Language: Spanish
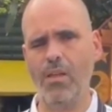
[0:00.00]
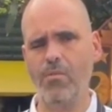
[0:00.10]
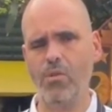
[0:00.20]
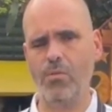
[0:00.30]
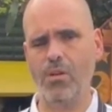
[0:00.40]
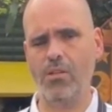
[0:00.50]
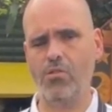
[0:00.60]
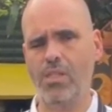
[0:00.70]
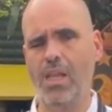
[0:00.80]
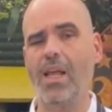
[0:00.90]
boss porque
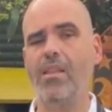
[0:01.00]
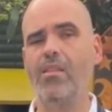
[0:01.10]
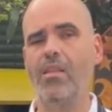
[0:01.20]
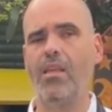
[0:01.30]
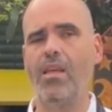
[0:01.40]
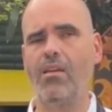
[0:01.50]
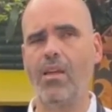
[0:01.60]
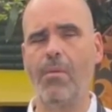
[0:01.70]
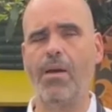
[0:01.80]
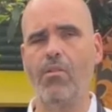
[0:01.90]
eso es el
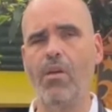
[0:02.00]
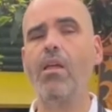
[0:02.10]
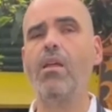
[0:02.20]
anticamado.